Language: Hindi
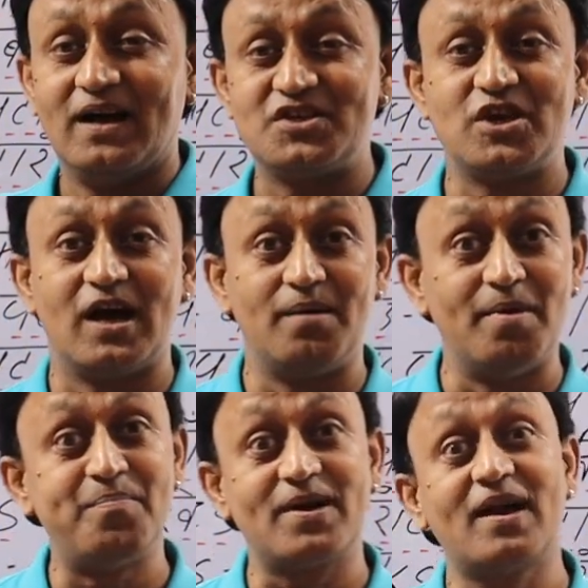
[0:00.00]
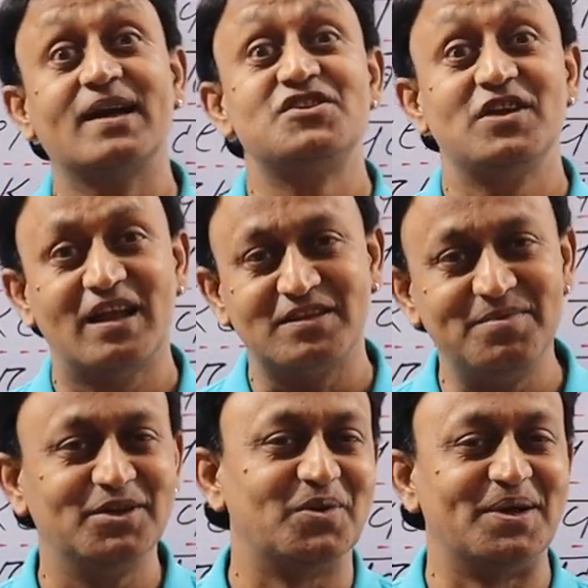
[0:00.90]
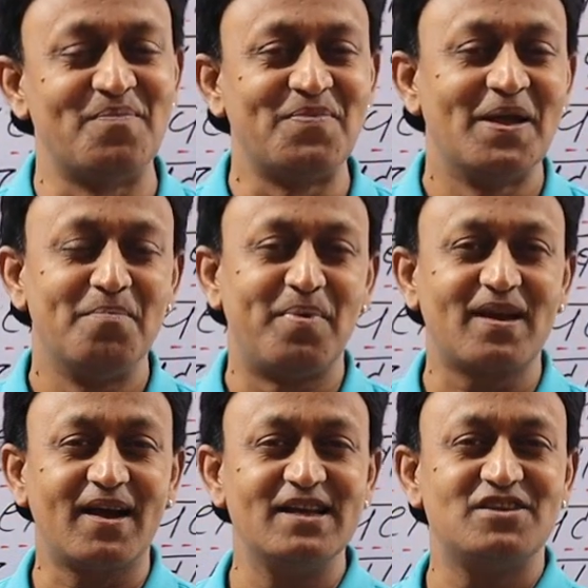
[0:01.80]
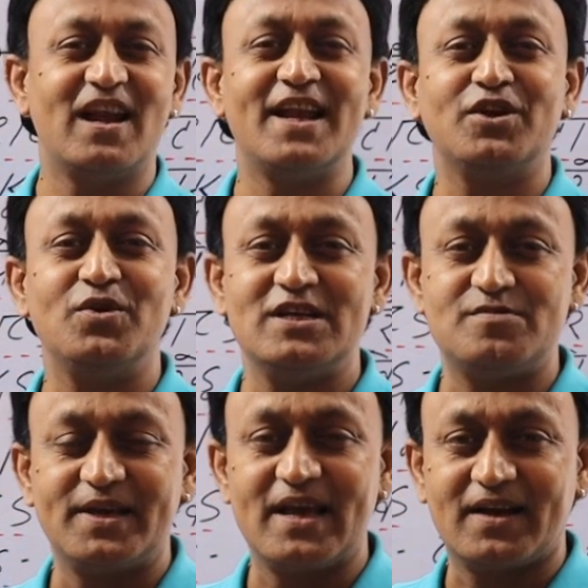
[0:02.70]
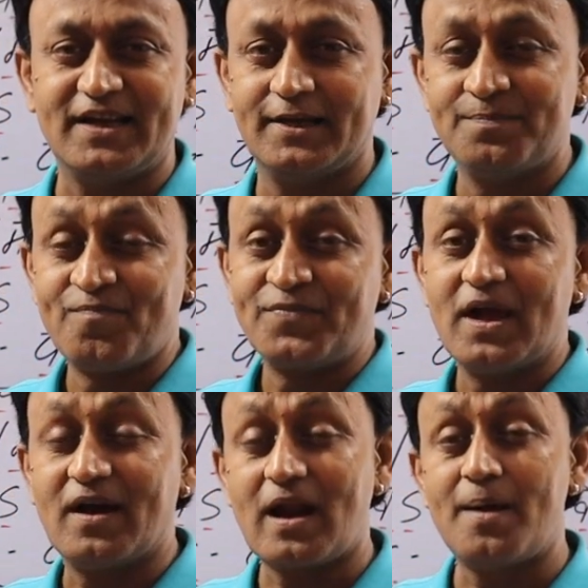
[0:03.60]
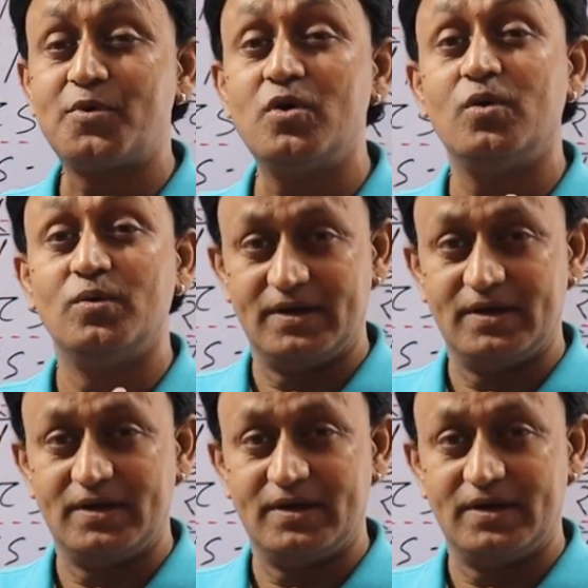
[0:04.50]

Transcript: अच्छा अब हम पटाखे चलाते भी तो हैं पटाखे चलाने को इंग्लिश में क्या कहेंगे अगर आपको